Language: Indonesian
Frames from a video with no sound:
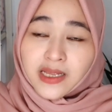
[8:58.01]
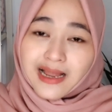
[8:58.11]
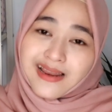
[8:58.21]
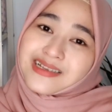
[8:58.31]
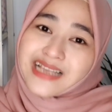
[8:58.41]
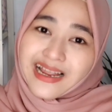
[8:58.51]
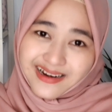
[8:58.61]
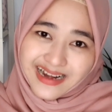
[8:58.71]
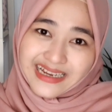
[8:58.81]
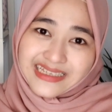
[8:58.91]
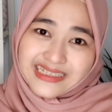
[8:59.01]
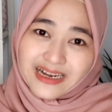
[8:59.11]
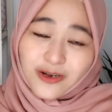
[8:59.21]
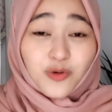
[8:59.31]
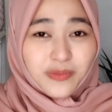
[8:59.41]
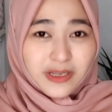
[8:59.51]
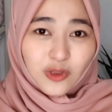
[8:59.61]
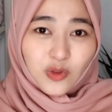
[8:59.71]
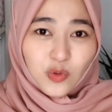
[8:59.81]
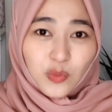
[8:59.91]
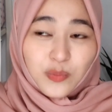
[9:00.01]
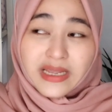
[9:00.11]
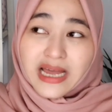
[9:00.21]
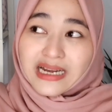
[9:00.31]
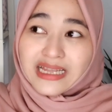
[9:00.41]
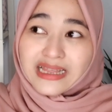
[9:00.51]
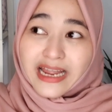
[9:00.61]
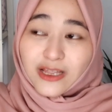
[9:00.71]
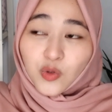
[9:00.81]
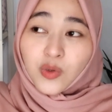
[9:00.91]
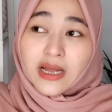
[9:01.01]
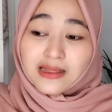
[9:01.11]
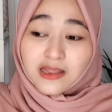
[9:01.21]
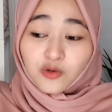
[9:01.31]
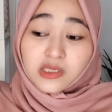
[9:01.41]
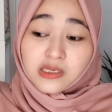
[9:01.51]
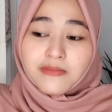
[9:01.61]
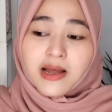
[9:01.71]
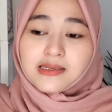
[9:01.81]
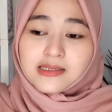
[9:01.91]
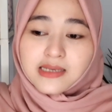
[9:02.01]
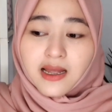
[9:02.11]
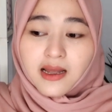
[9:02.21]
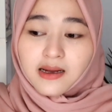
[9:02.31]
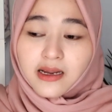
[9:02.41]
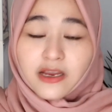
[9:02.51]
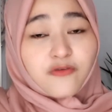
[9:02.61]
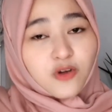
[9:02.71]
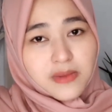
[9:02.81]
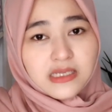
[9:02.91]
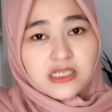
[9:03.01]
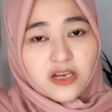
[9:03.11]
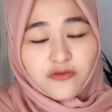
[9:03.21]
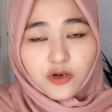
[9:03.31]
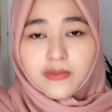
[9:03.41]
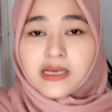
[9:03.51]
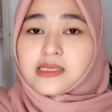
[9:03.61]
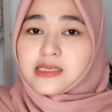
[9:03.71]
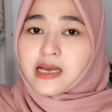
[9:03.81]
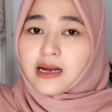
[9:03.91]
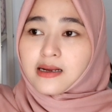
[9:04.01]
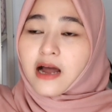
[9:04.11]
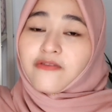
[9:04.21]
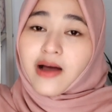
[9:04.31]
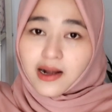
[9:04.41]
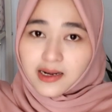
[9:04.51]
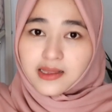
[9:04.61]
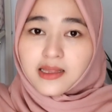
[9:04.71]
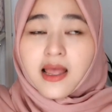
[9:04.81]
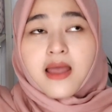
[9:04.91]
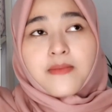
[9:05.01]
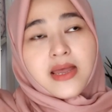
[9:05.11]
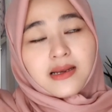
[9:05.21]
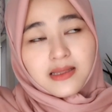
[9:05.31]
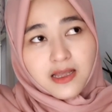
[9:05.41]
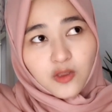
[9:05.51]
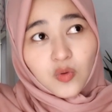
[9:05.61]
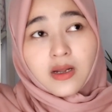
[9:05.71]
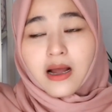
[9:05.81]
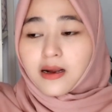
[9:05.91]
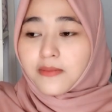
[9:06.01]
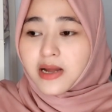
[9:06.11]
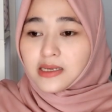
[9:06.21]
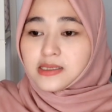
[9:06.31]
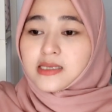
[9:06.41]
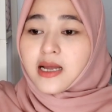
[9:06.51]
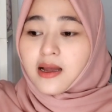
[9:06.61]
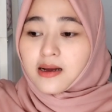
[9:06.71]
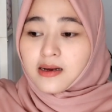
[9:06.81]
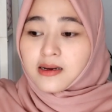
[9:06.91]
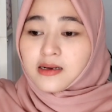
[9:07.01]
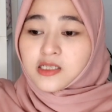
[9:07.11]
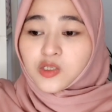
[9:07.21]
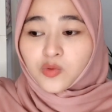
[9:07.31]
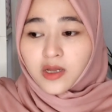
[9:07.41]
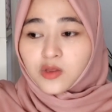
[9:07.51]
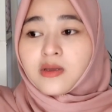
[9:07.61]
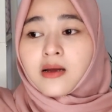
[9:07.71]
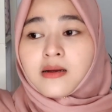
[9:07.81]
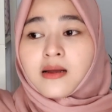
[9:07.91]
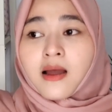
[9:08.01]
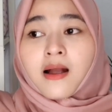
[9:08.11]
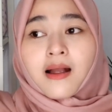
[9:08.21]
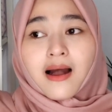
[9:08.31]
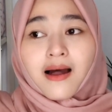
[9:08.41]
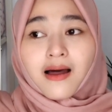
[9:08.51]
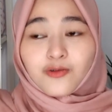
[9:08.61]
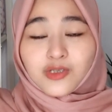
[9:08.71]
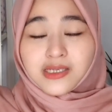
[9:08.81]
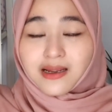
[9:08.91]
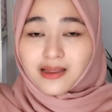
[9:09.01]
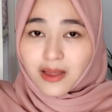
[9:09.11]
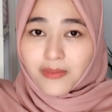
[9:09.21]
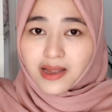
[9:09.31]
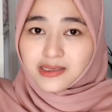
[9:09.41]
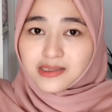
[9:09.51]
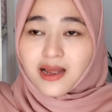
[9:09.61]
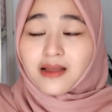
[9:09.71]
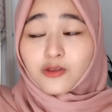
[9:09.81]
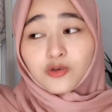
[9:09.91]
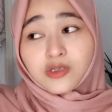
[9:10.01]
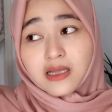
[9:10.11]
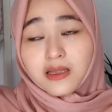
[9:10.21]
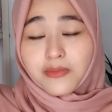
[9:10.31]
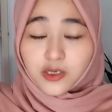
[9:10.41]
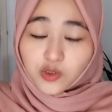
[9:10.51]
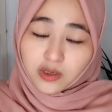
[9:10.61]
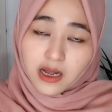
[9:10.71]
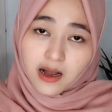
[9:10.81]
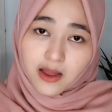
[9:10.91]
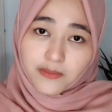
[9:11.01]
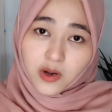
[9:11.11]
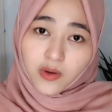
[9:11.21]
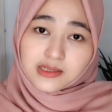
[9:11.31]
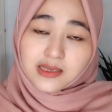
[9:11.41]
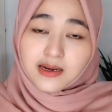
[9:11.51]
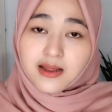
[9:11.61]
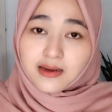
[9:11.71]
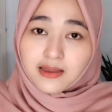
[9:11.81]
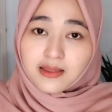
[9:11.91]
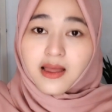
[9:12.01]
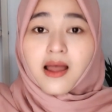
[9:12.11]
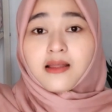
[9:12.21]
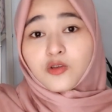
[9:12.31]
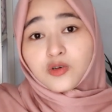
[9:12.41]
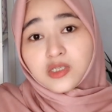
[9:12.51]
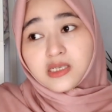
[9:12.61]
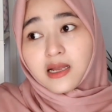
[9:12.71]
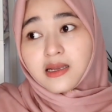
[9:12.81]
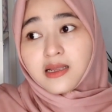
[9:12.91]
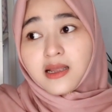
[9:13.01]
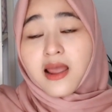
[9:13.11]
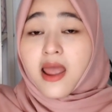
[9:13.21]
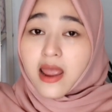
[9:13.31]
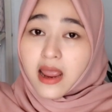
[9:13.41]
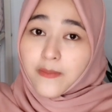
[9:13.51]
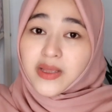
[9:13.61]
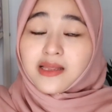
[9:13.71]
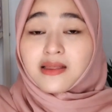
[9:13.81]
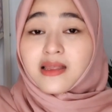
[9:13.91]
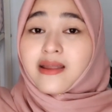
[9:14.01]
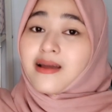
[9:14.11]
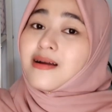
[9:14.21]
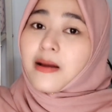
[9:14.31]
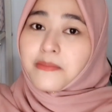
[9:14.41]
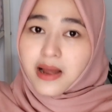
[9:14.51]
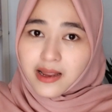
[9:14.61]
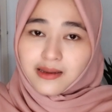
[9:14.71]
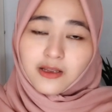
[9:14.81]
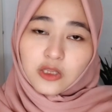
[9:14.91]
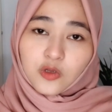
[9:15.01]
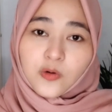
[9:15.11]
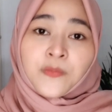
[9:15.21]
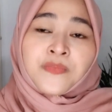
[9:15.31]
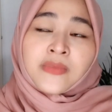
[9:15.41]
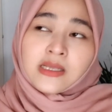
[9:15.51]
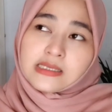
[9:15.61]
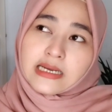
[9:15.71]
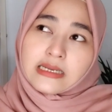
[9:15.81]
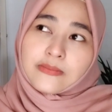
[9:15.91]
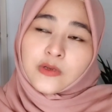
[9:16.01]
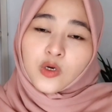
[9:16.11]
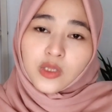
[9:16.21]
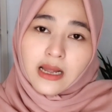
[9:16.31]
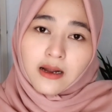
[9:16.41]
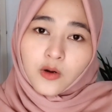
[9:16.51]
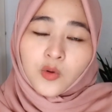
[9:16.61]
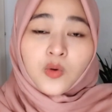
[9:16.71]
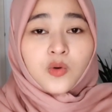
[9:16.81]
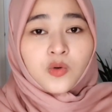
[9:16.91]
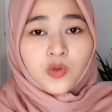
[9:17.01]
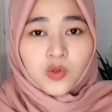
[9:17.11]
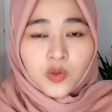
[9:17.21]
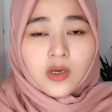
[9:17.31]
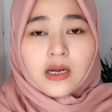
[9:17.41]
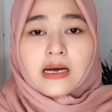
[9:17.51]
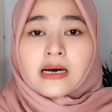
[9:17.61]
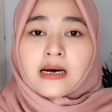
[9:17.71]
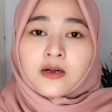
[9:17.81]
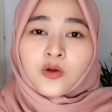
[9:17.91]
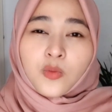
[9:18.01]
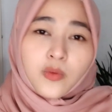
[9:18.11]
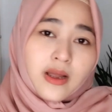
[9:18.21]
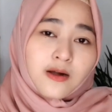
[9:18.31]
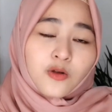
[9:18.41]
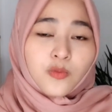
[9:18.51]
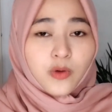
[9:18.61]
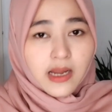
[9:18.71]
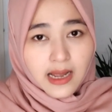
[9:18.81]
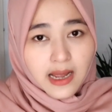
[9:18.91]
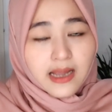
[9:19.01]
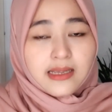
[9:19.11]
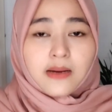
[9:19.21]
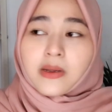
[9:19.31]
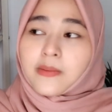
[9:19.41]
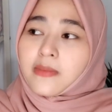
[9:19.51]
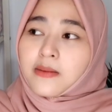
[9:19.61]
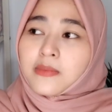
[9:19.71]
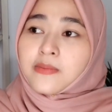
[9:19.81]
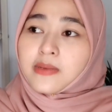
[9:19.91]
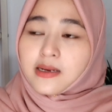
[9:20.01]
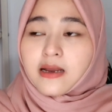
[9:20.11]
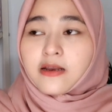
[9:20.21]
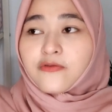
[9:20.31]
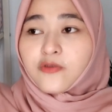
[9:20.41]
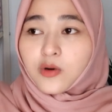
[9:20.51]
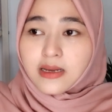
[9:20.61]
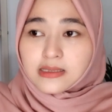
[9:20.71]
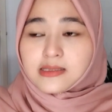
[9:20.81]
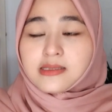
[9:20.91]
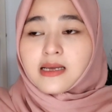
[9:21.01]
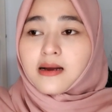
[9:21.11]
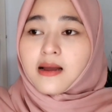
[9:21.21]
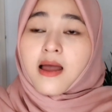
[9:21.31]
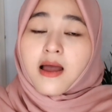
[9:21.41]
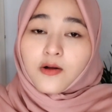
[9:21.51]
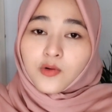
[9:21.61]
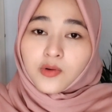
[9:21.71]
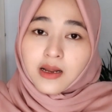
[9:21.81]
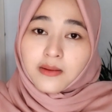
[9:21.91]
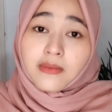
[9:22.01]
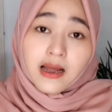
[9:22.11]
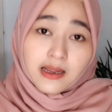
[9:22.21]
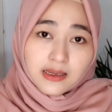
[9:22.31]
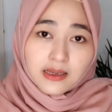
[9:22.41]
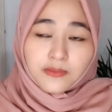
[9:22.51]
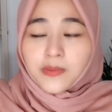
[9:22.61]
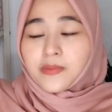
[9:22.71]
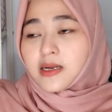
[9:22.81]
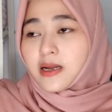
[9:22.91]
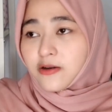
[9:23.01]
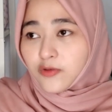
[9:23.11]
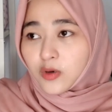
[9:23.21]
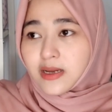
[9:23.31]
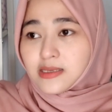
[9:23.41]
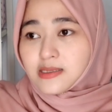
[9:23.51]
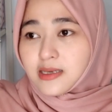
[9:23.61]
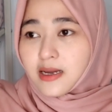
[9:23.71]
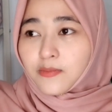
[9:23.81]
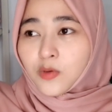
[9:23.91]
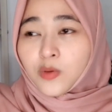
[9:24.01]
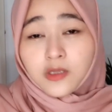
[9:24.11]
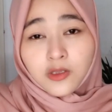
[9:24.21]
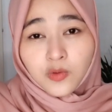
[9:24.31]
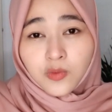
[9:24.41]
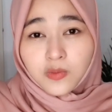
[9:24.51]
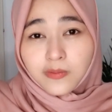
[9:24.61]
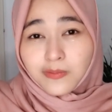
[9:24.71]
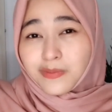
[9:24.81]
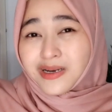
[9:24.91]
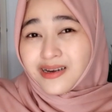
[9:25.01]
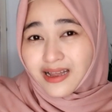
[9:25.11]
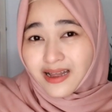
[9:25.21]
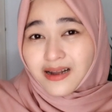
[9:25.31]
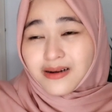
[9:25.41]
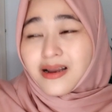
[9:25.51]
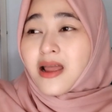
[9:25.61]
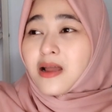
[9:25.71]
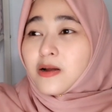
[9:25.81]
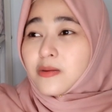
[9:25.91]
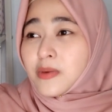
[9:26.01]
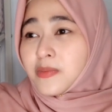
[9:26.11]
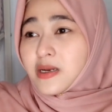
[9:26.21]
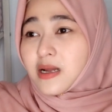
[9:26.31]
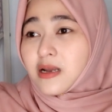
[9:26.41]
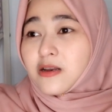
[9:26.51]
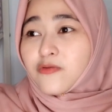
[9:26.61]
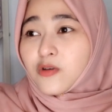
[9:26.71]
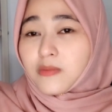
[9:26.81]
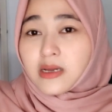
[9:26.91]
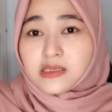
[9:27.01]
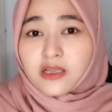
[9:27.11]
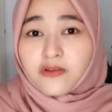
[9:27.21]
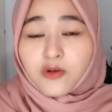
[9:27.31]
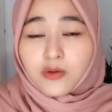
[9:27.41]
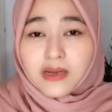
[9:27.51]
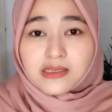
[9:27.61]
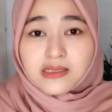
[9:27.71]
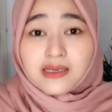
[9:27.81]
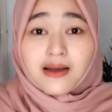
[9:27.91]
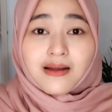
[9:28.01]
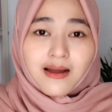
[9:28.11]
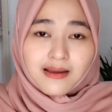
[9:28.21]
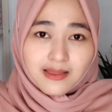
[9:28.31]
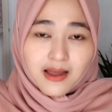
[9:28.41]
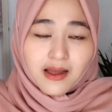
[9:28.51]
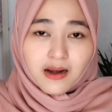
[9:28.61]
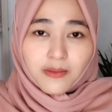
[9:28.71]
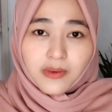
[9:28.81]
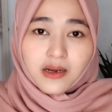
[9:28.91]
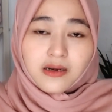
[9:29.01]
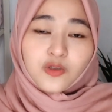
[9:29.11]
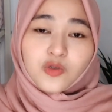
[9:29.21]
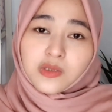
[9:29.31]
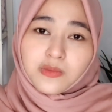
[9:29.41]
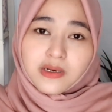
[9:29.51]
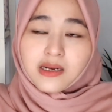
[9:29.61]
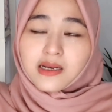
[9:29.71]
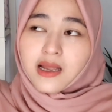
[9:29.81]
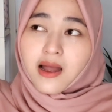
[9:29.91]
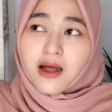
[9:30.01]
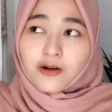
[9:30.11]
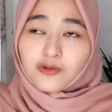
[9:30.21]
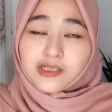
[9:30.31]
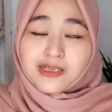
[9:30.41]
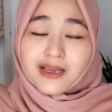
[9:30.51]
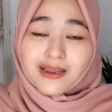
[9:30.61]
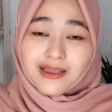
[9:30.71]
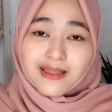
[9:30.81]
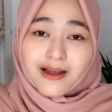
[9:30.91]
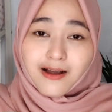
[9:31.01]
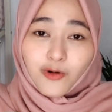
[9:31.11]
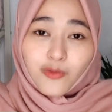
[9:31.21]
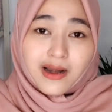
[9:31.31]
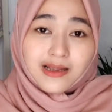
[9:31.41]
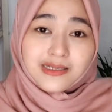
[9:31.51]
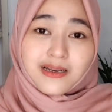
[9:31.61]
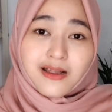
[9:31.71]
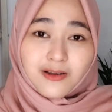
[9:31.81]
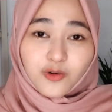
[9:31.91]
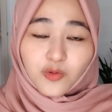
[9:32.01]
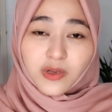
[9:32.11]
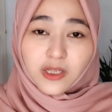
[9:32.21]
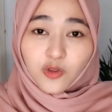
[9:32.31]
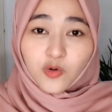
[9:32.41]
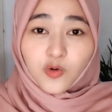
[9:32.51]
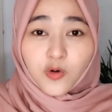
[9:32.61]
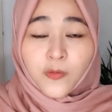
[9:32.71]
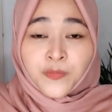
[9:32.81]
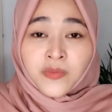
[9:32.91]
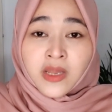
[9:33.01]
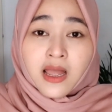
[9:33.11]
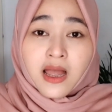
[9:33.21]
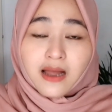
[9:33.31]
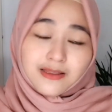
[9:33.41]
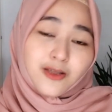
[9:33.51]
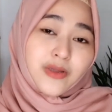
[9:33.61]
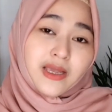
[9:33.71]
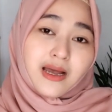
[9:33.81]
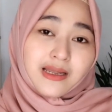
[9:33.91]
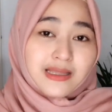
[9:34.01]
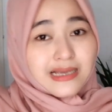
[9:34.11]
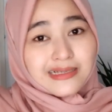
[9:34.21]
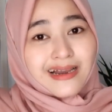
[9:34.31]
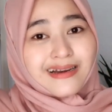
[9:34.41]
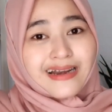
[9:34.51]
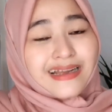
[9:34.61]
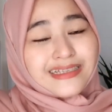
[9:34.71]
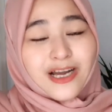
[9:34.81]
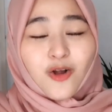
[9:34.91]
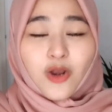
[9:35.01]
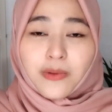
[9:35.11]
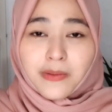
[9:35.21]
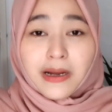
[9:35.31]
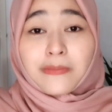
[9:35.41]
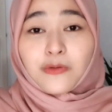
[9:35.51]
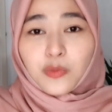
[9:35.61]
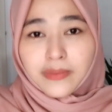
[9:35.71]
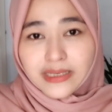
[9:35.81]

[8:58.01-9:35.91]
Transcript: kalian silent aja grup itu biar kita itu nggak terus ngebaca eh, informasi-informasi uh, nggak valid biar kita itu nggak ngebaca uh, sesuatu yang nggak harusnya kita baca terus nanti masuk ke alam bawah sadar kita terus jadi habit kita yang nggak baik gitu jadi menurut aku untuk uh, grup WA grup WA yang memang memberikan informasi yang kurang baik memberikan informasi yang belum tentu benar memberikan informasi-informasi yang nggak kita harapkan itu sebenarnya harusnya kita keluar aja dari grup itu atau ya kita silent aja kalau memang belum